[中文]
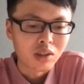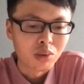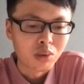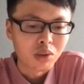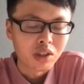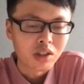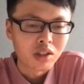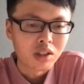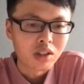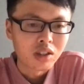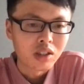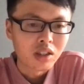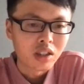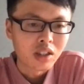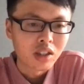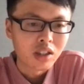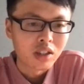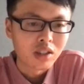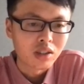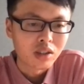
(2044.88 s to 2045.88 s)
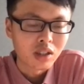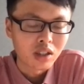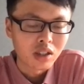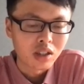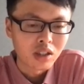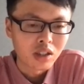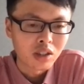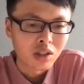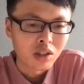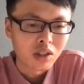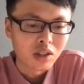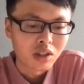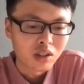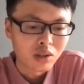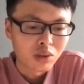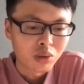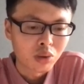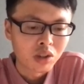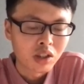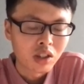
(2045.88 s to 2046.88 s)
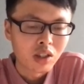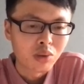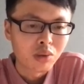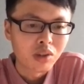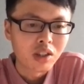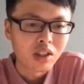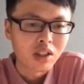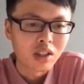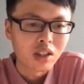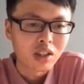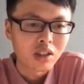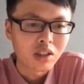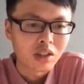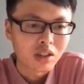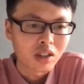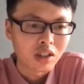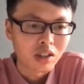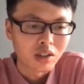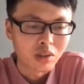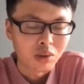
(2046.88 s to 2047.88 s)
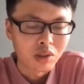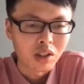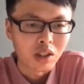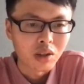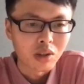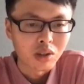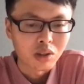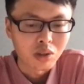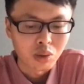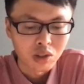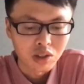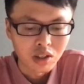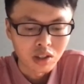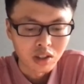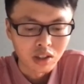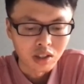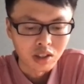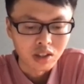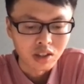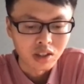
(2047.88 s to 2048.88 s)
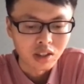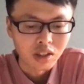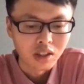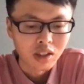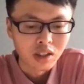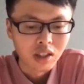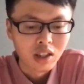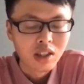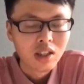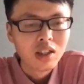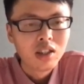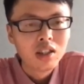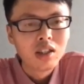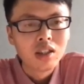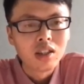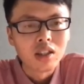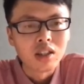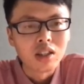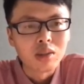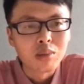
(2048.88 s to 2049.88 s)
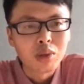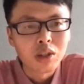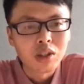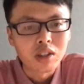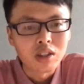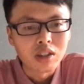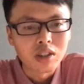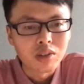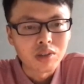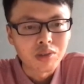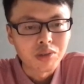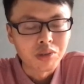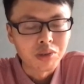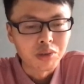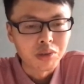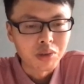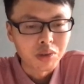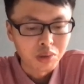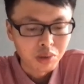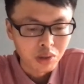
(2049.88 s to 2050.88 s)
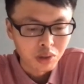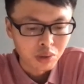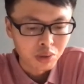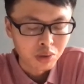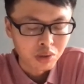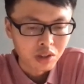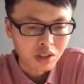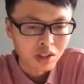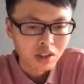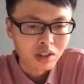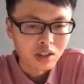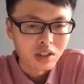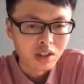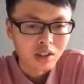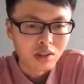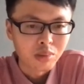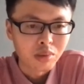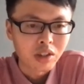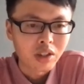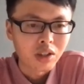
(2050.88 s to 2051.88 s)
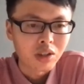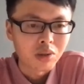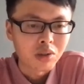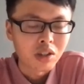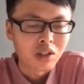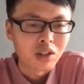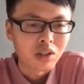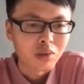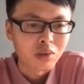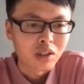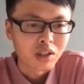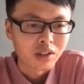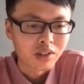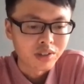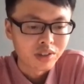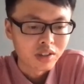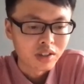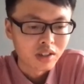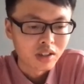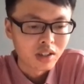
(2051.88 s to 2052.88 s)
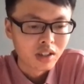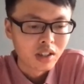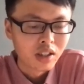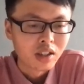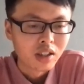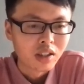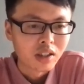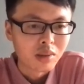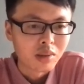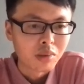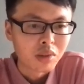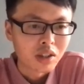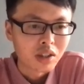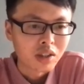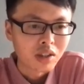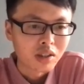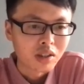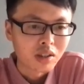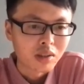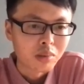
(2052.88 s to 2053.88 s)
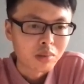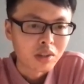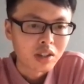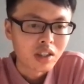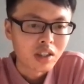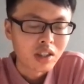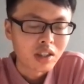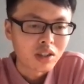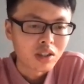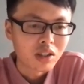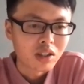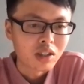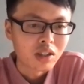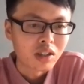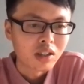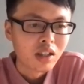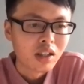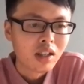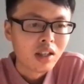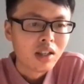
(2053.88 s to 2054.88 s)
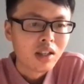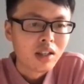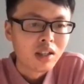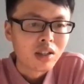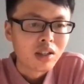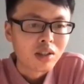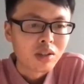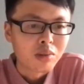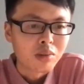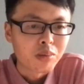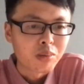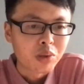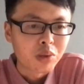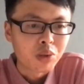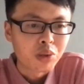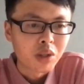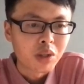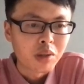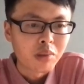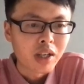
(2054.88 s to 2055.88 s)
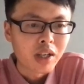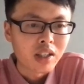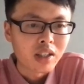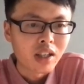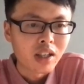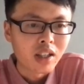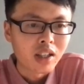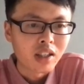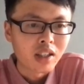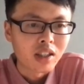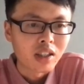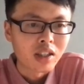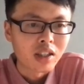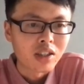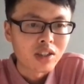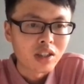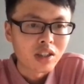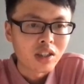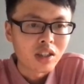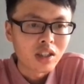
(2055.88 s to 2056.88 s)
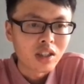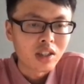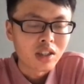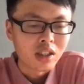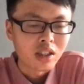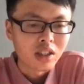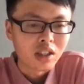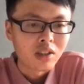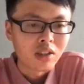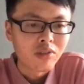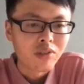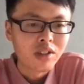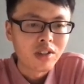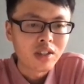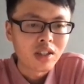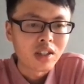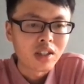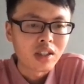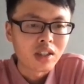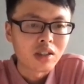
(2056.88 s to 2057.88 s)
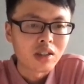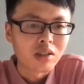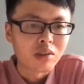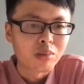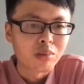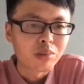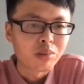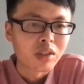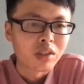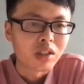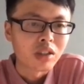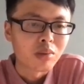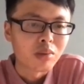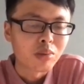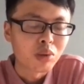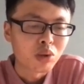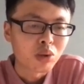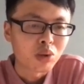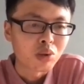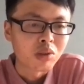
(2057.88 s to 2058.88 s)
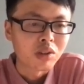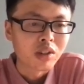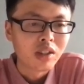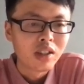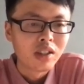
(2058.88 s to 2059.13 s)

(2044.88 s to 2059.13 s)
如果是 Z K 这个 Z K 出现了问题呢，可能会导致说整个这个啊 Pulsar 的服务会出现这个不可用的情况。那么我们建议是需要把它的一个 Z K 给一个分散的一个。一个部署。